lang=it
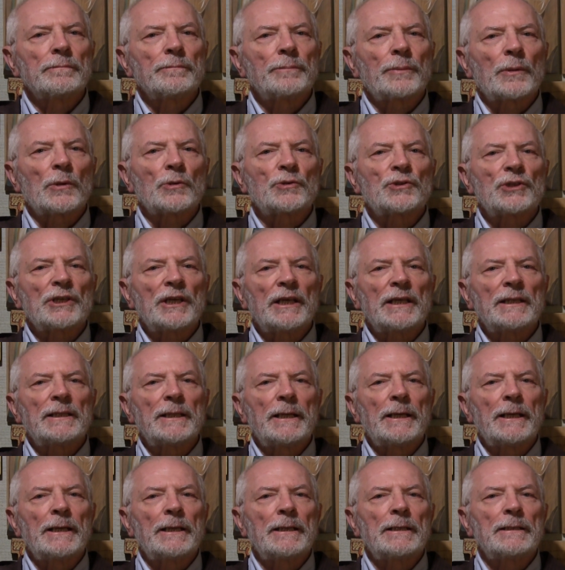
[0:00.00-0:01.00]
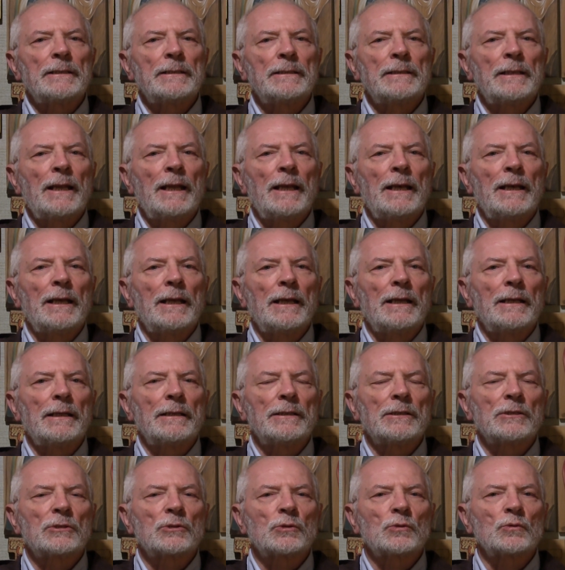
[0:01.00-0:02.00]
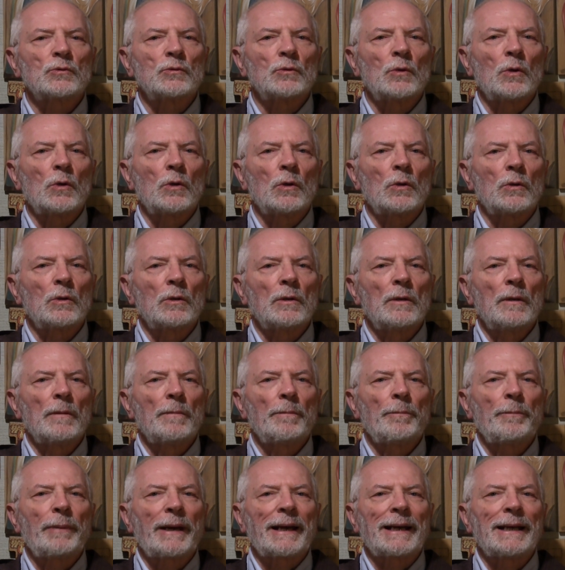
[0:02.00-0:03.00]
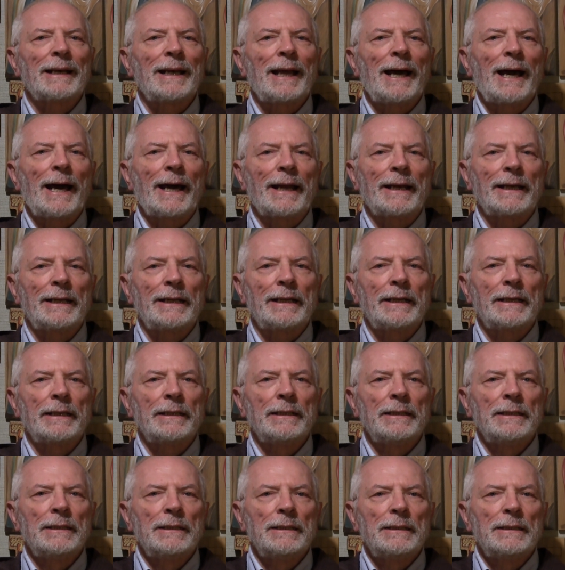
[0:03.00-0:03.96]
procede nel suo parlare